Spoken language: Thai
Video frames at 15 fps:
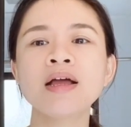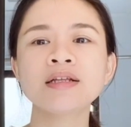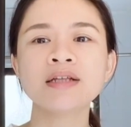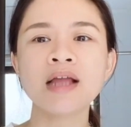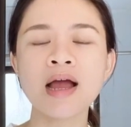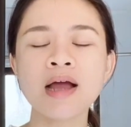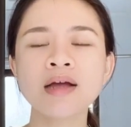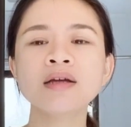
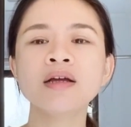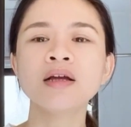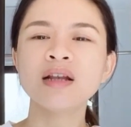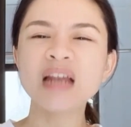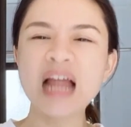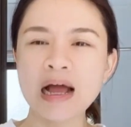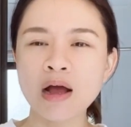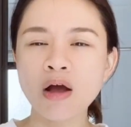ทั้ง
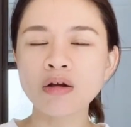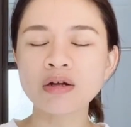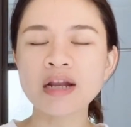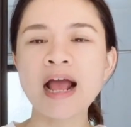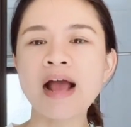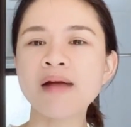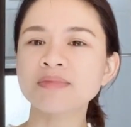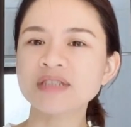ล้างห้อง
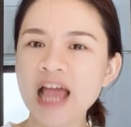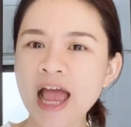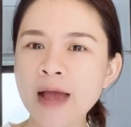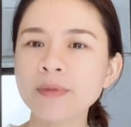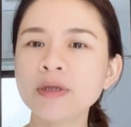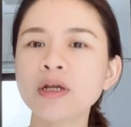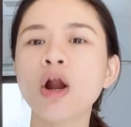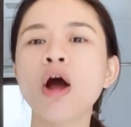น้ำ แช่
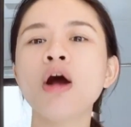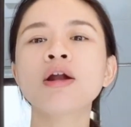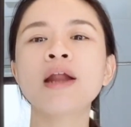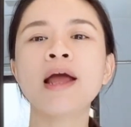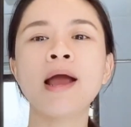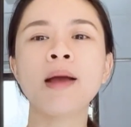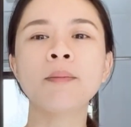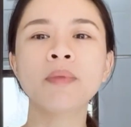พื้นห้อง
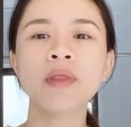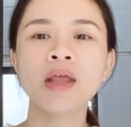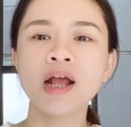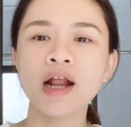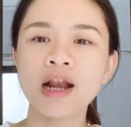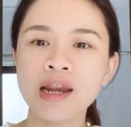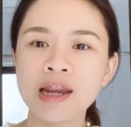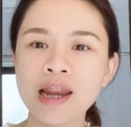
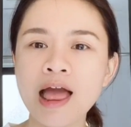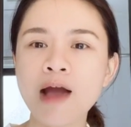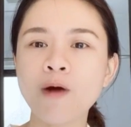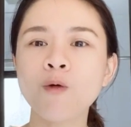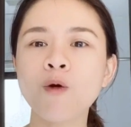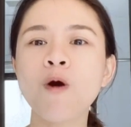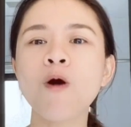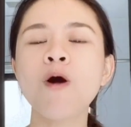น้ำ แล้ว
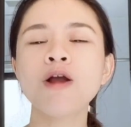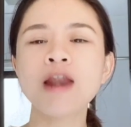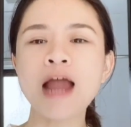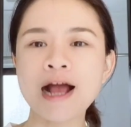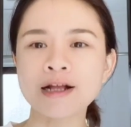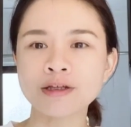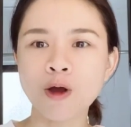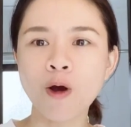ก็
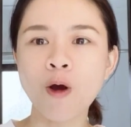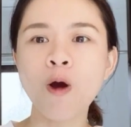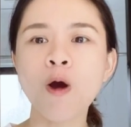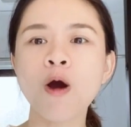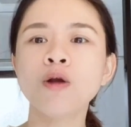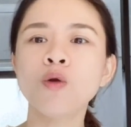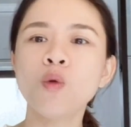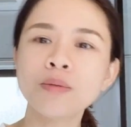ล้างท่อ
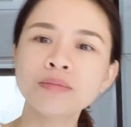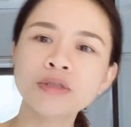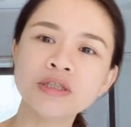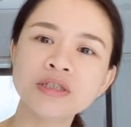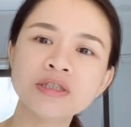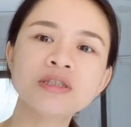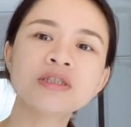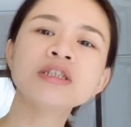รวมถึ
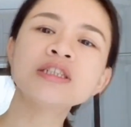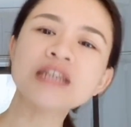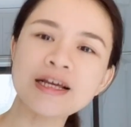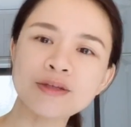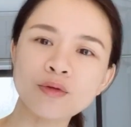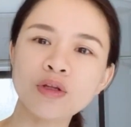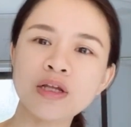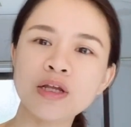งใช้
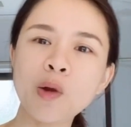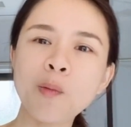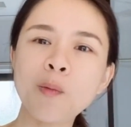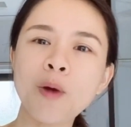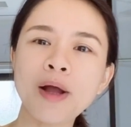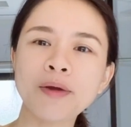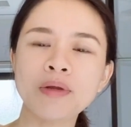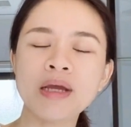ตัวนี้ลม
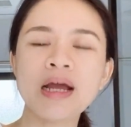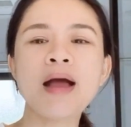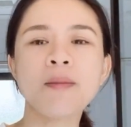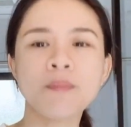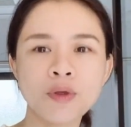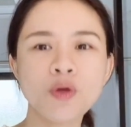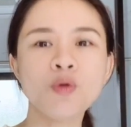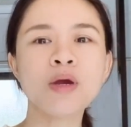ควันเลยค่ะ
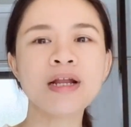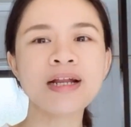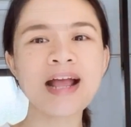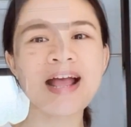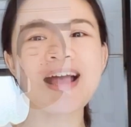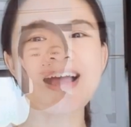ไปดูกันค่ะ